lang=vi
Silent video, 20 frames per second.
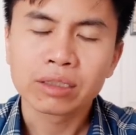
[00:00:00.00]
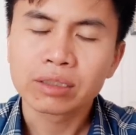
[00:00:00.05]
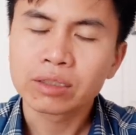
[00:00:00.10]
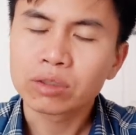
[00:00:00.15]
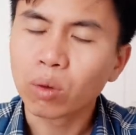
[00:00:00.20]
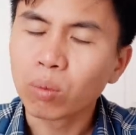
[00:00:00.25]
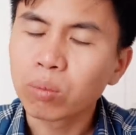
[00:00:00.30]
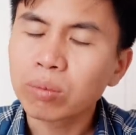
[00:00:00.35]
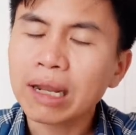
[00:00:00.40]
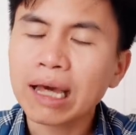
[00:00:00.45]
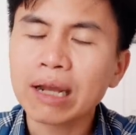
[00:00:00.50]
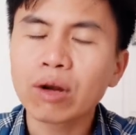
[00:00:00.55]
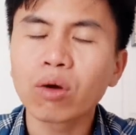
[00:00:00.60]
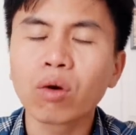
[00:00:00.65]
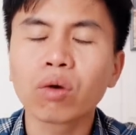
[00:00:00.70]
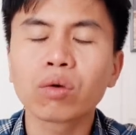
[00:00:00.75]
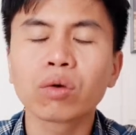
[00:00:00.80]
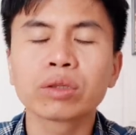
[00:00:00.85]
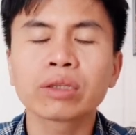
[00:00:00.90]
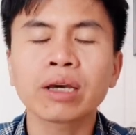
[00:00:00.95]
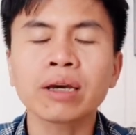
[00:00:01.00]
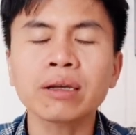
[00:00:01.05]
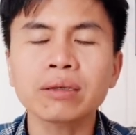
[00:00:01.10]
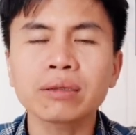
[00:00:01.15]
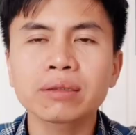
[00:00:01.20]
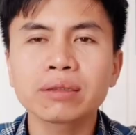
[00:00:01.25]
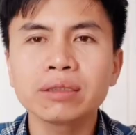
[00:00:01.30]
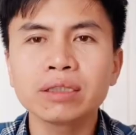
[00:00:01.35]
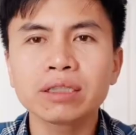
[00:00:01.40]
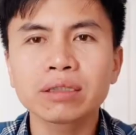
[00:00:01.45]
cũng là đồ nội thất
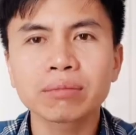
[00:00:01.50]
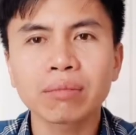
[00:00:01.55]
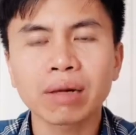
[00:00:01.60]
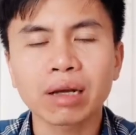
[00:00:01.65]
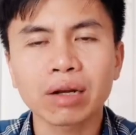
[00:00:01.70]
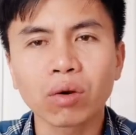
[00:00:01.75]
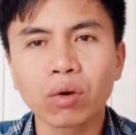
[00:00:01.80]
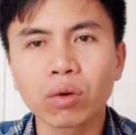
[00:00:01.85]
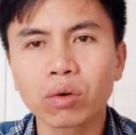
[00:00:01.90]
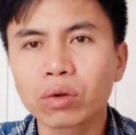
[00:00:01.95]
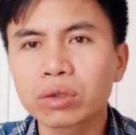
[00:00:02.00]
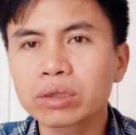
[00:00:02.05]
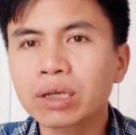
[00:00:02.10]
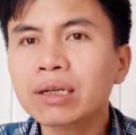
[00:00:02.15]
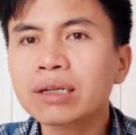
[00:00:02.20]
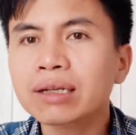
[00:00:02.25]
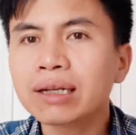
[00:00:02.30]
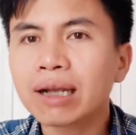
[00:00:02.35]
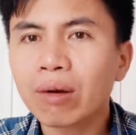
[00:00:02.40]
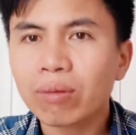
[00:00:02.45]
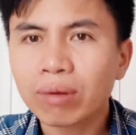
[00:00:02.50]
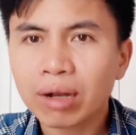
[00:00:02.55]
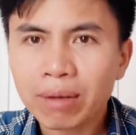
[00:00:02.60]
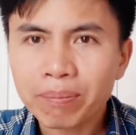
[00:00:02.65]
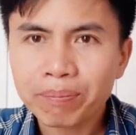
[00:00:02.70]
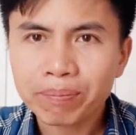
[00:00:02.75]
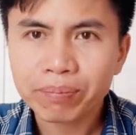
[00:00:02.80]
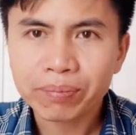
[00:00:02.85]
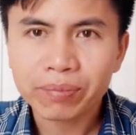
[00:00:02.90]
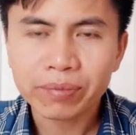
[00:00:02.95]
nhưng mà đồ nội thất cao
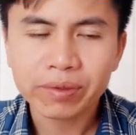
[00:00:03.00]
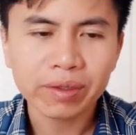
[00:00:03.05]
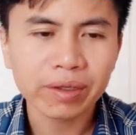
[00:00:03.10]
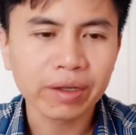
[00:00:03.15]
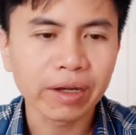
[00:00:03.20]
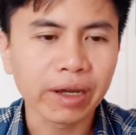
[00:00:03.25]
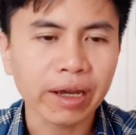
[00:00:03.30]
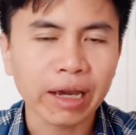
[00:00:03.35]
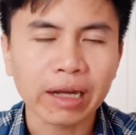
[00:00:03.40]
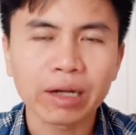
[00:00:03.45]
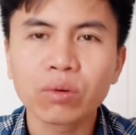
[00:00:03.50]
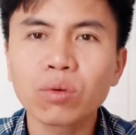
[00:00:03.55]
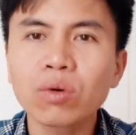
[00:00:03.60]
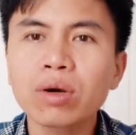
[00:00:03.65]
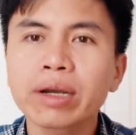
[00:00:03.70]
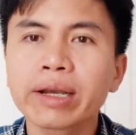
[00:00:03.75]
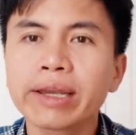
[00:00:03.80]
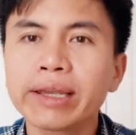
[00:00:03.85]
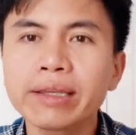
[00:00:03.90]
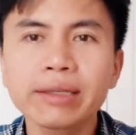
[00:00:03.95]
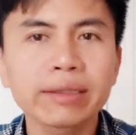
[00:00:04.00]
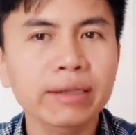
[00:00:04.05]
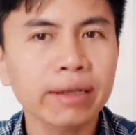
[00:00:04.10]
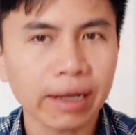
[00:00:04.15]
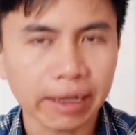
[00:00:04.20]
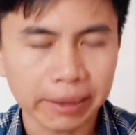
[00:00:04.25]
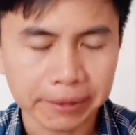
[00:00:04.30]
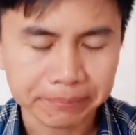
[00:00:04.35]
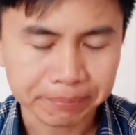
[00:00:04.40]
cấp thì người Hàn Quốc nghĩ như thế này